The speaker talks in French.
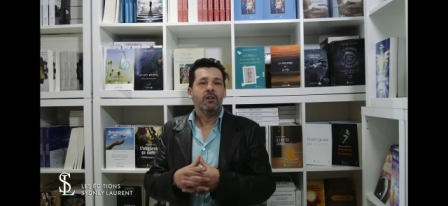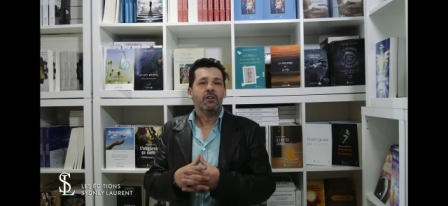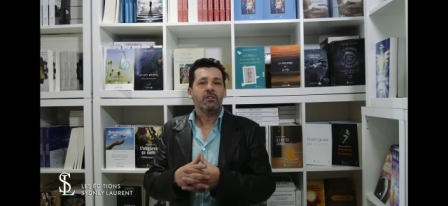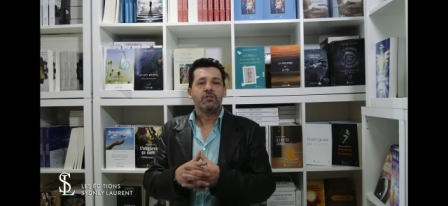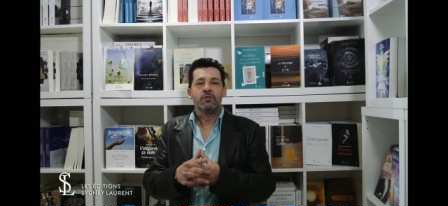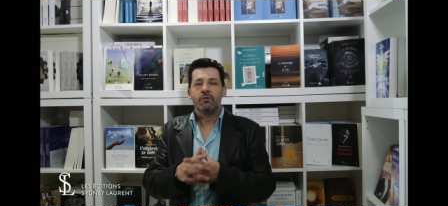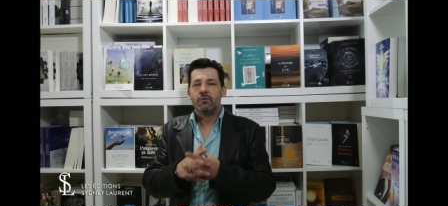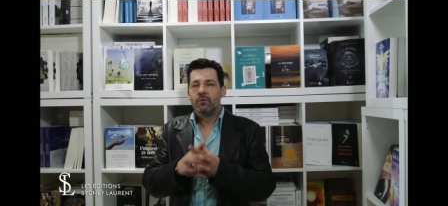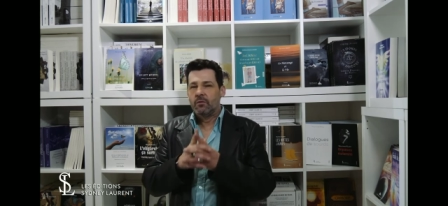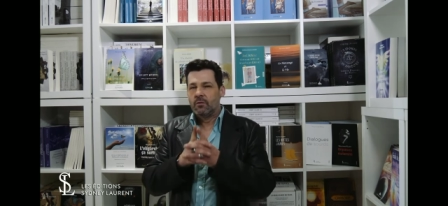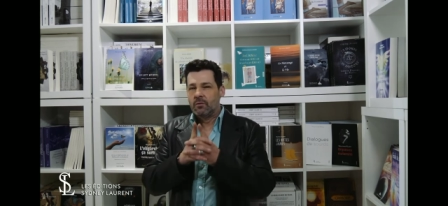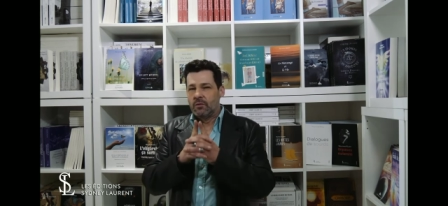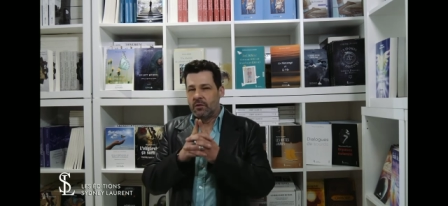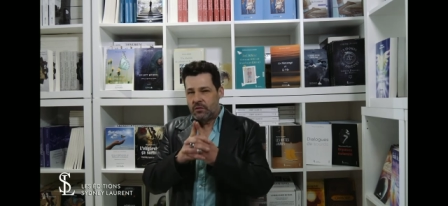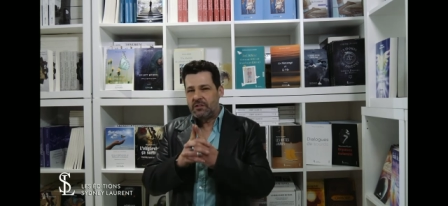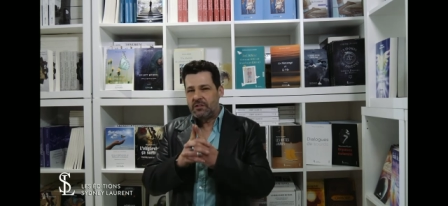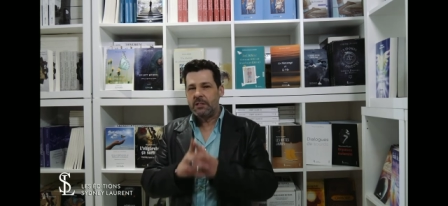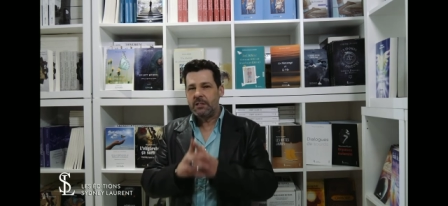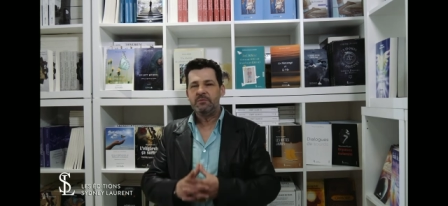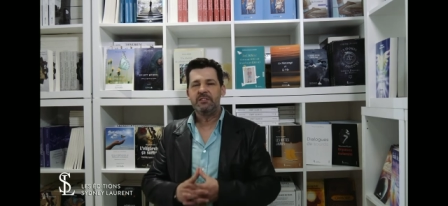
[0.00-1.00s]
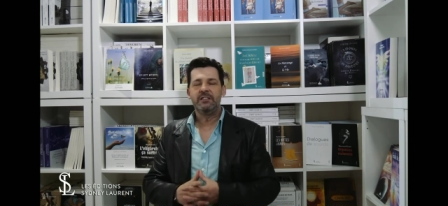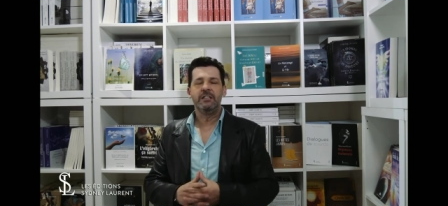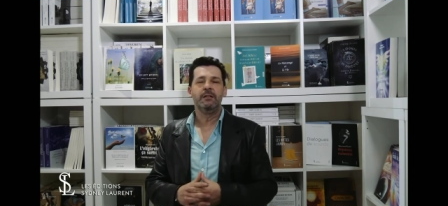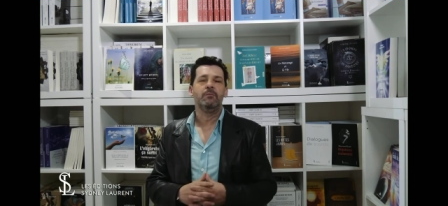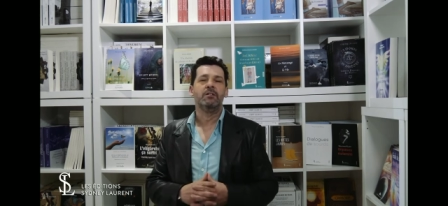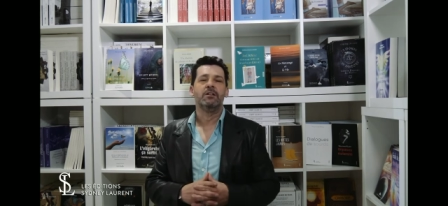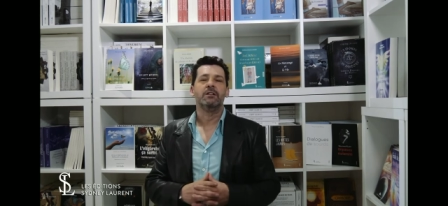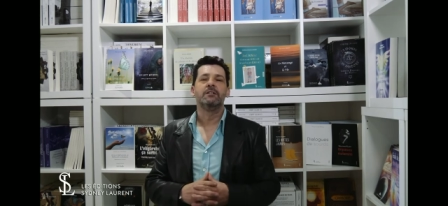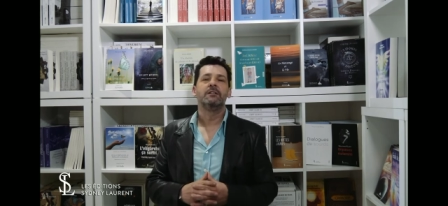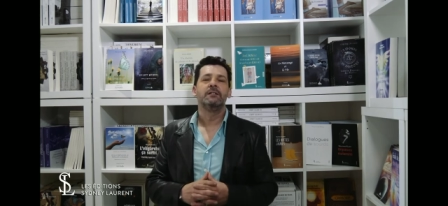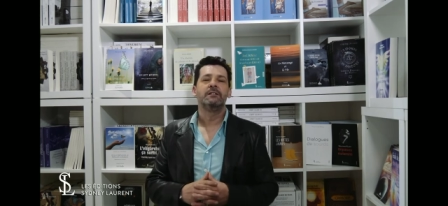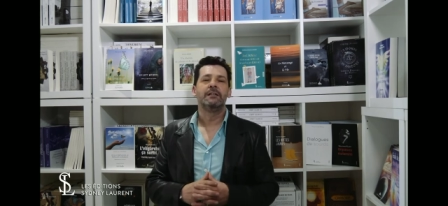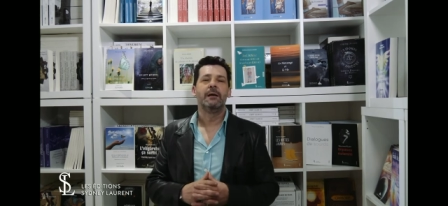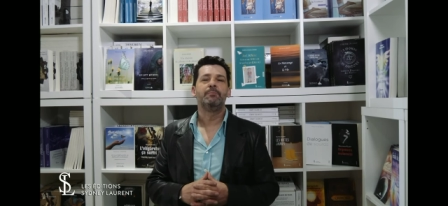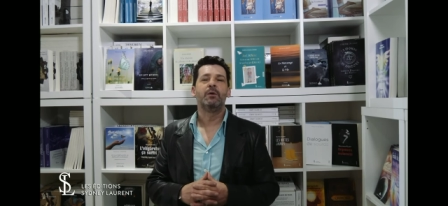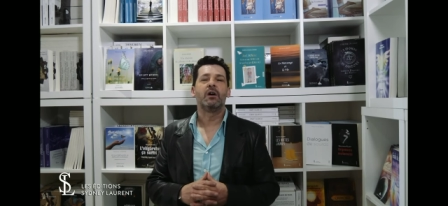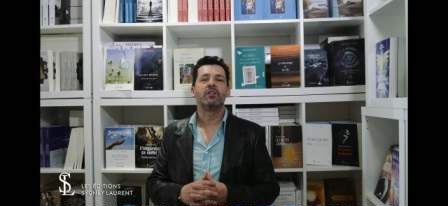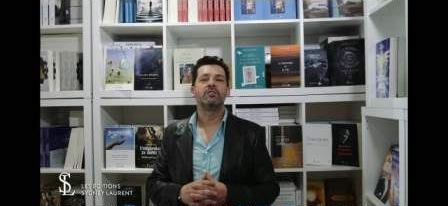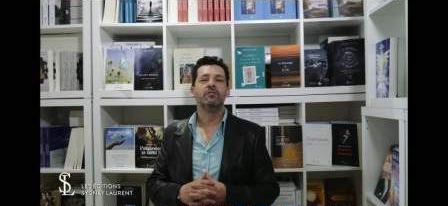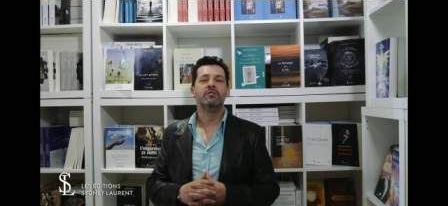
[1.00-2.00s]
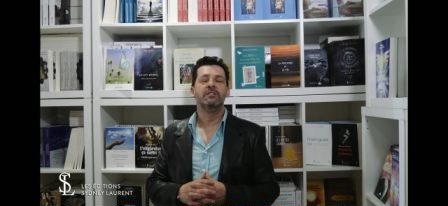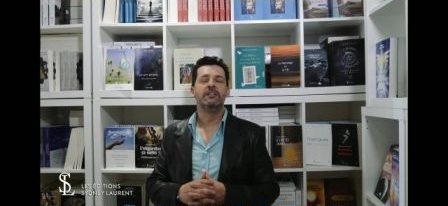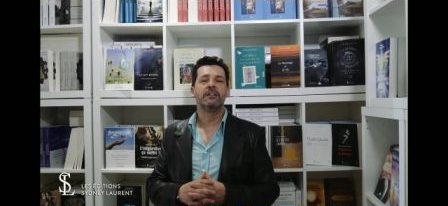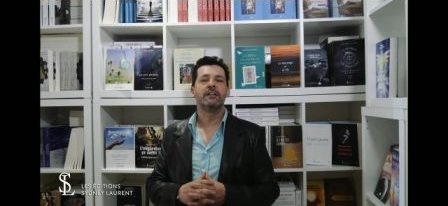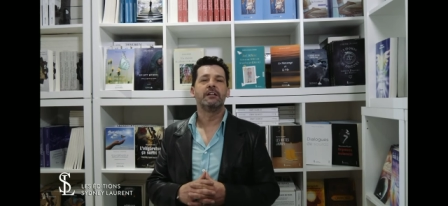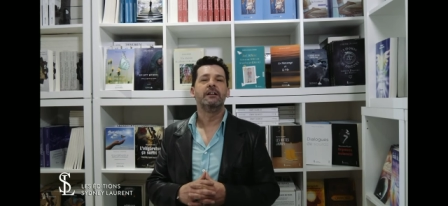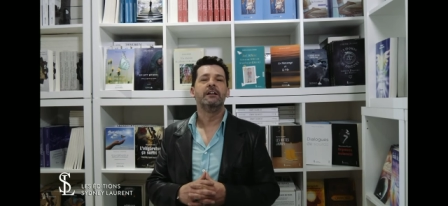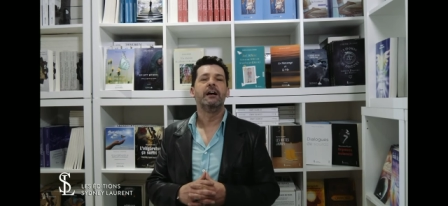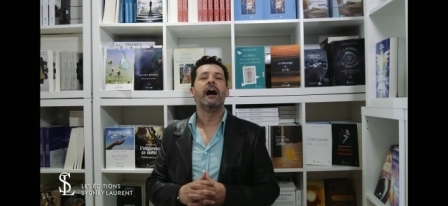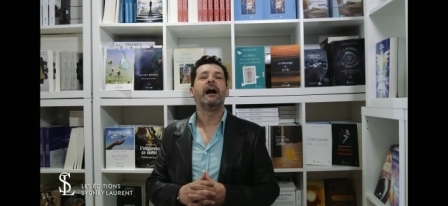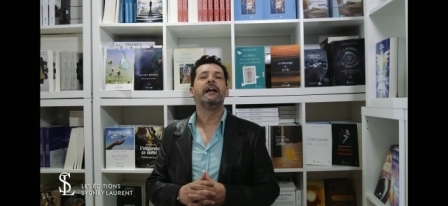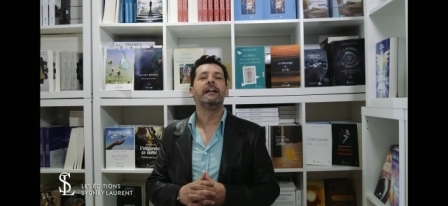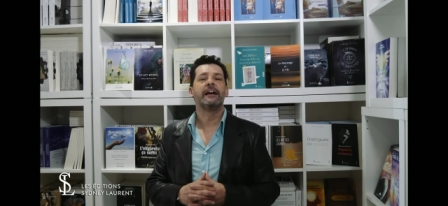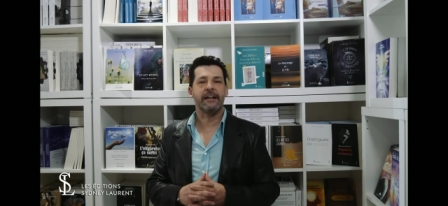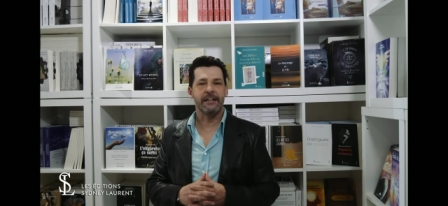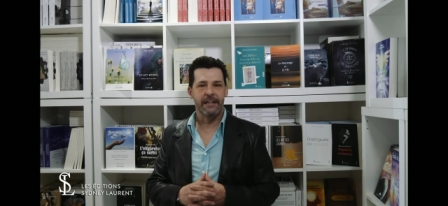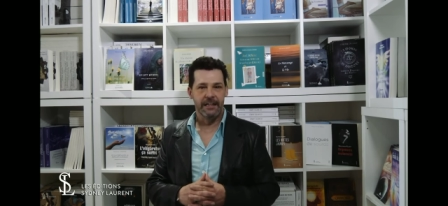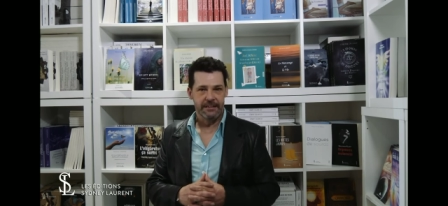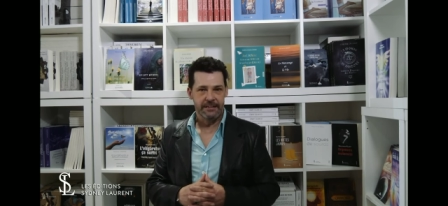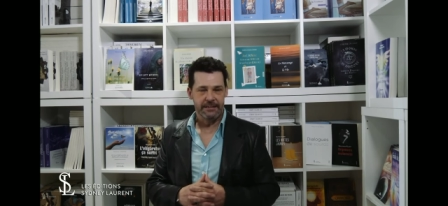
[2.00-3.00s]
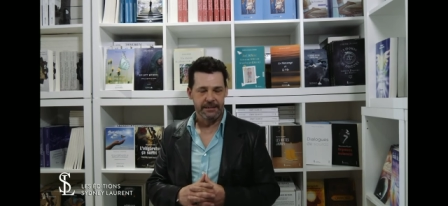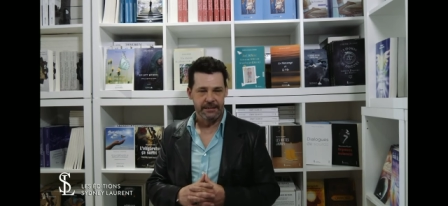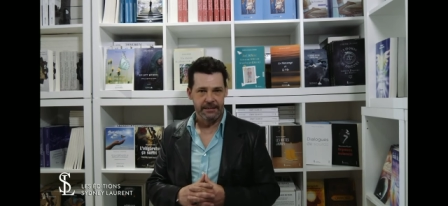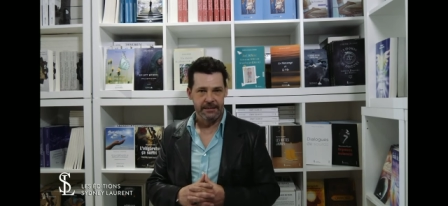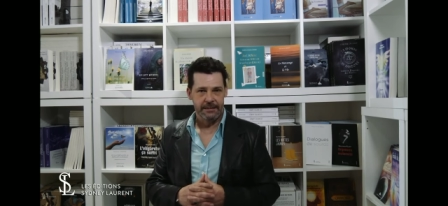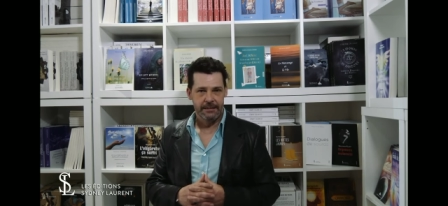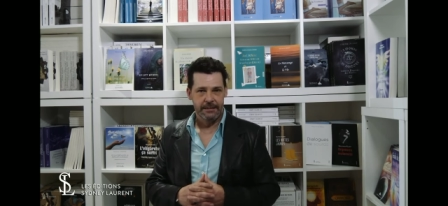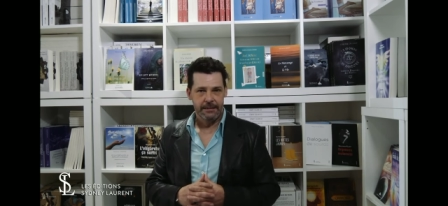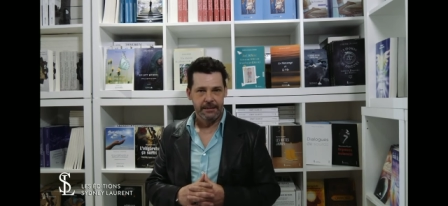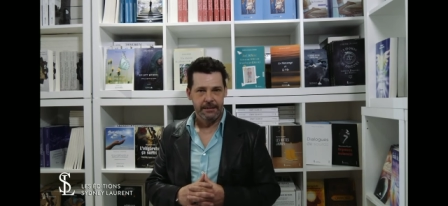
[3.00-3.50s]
sont susceptibles d'appartenir à la réalité.